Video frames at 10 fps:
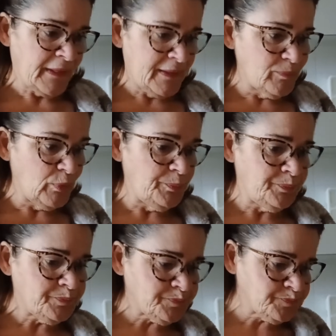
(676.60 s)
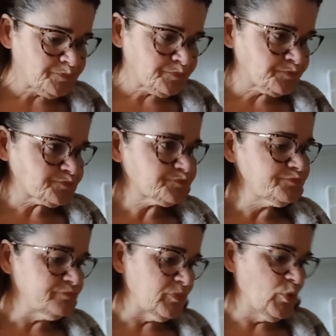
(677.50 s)
Bon
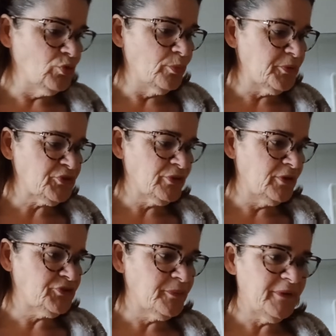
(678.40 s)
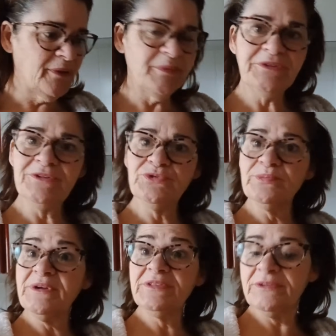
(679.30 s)
on n'empêchera jamais de la bêtise
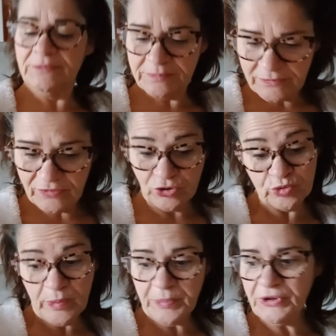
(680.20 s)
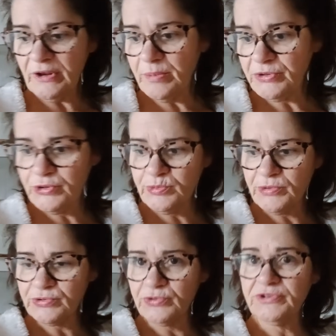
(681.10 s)
humaine. Hein. Enfin, je vais même pas dire la bêtise
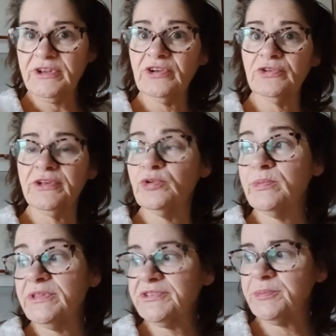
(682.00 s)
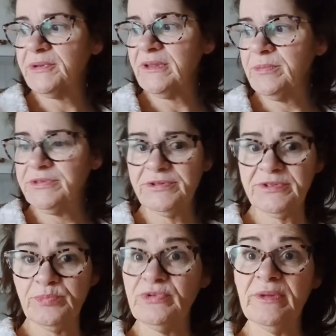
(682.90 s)
parce que c'est de la connerie humaine, c'est pas de la bêtise,
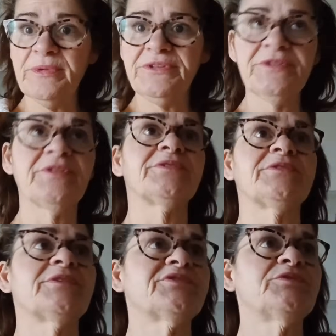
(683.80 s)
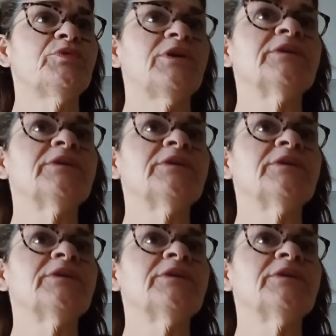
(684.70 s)
c'est plus de la bêtise à hein, ce niveau-là.